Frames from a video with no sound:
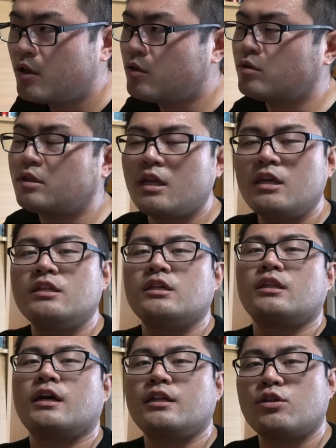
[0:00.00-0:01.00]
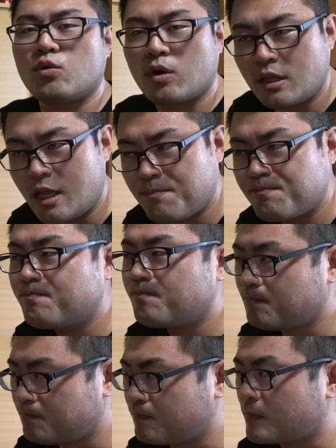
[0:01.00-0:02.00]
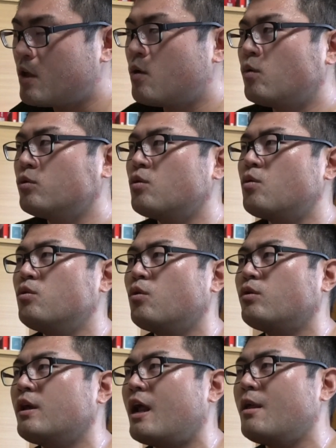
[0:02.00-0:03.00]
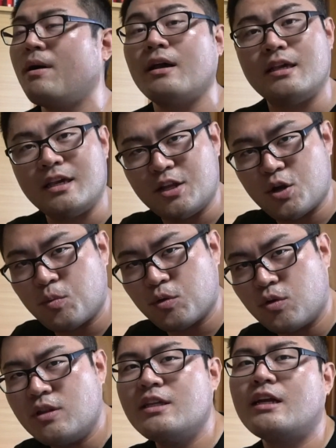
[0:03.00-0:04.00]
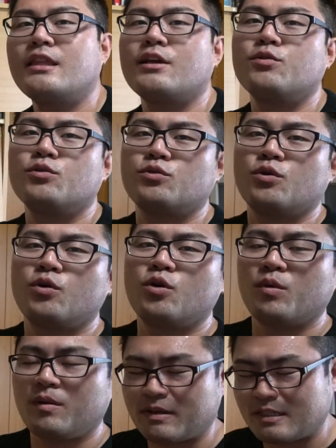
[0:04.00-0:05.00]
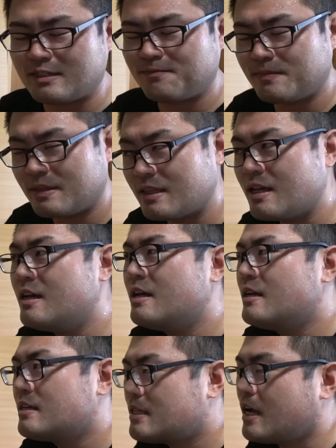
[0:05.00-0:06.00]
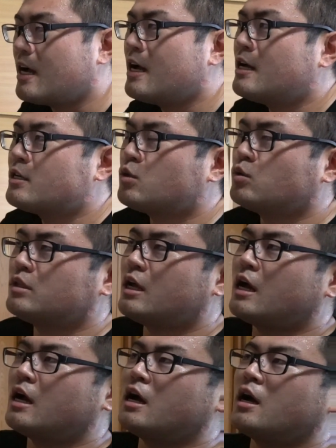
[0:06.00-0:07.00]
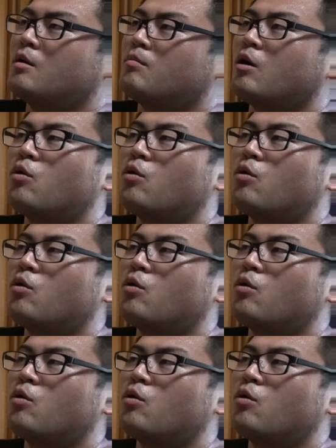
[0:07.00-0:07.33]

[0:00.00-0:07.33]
言っていいんじゃないでしょうかね。うん。男の子であればヒーローものになってくると思います。さあ、そんな魔